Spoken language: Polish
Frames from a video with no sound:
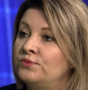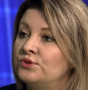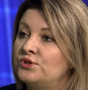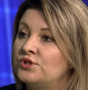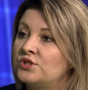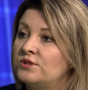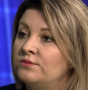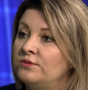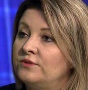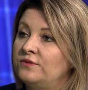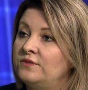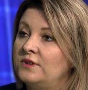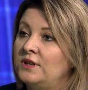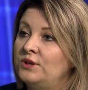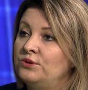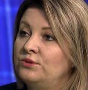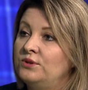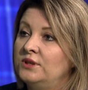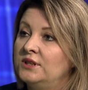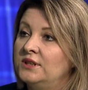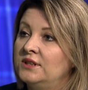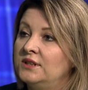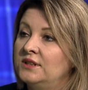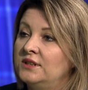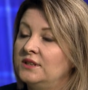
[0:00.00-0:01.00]

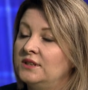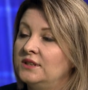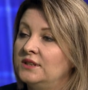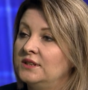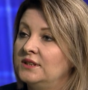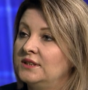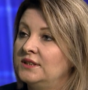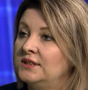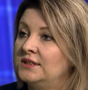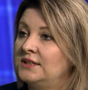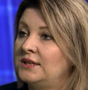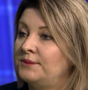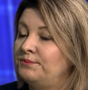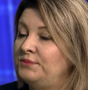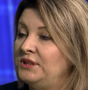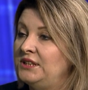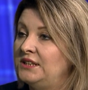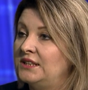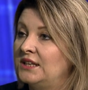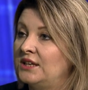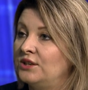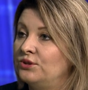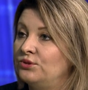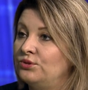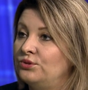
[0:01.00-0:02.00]
potrzebowały e,
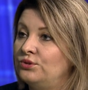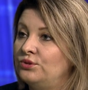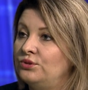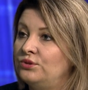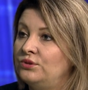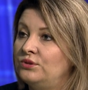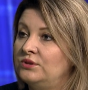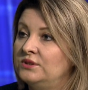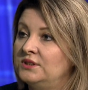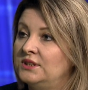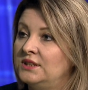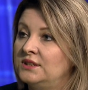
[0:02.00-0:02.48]
kapitału